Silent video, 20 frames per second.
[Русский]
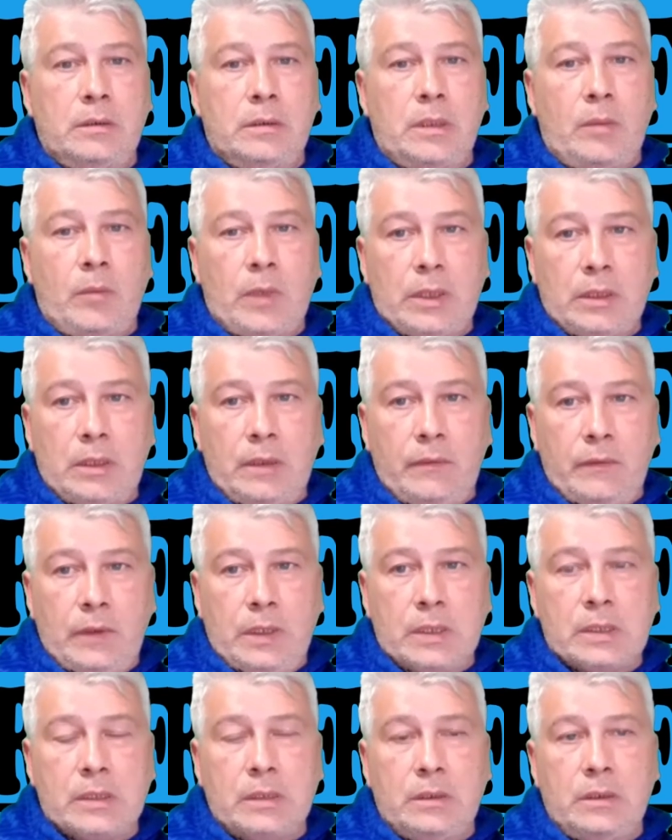команда
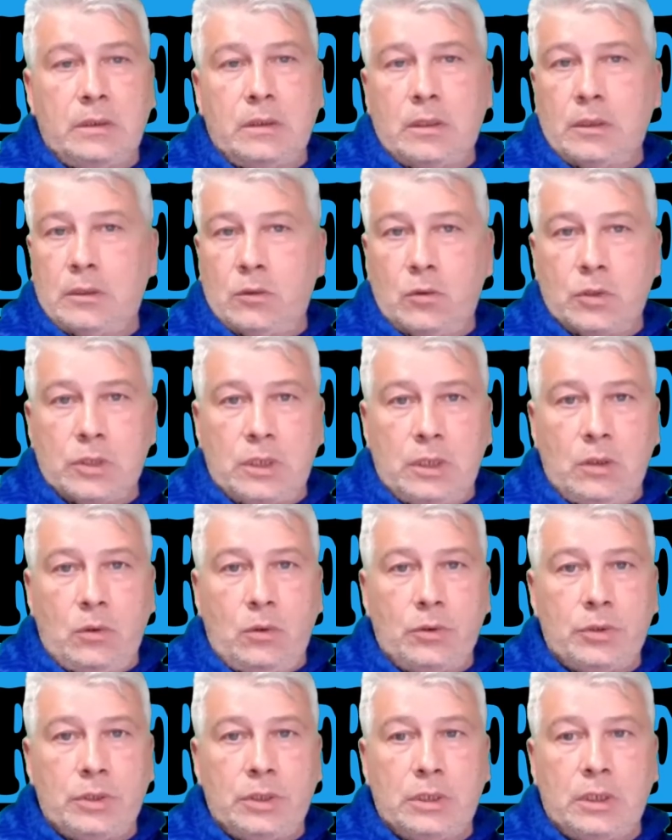Вильсоны, которые шли
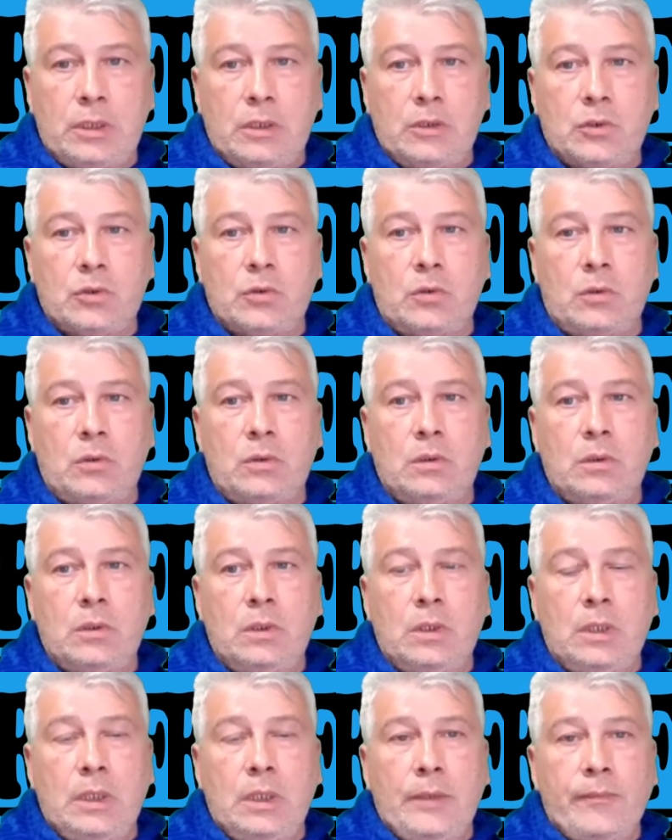очень хорошо,
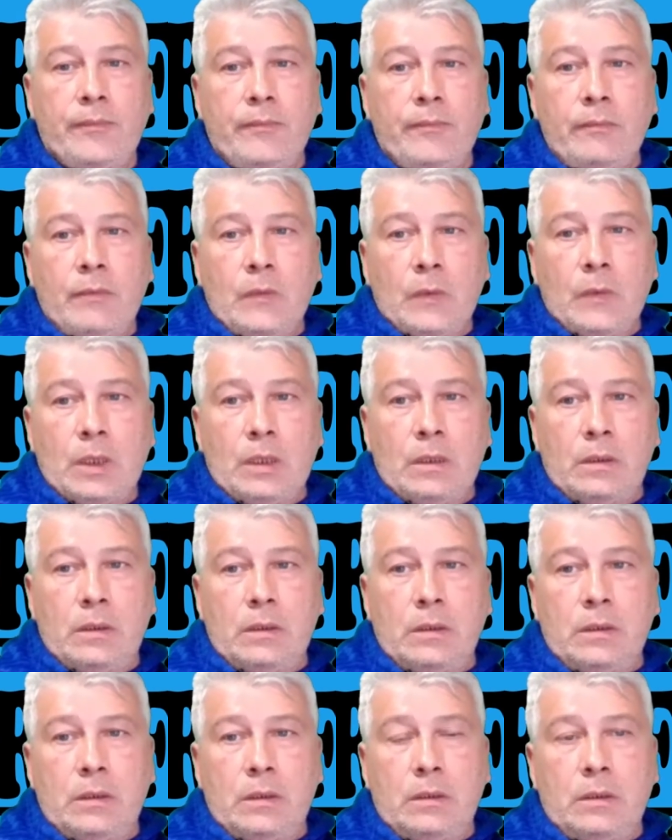
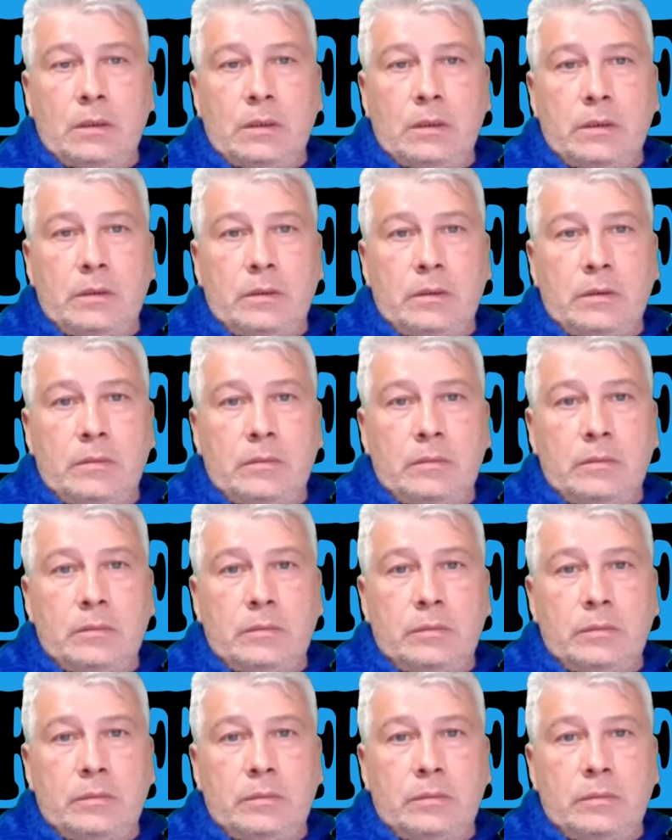э,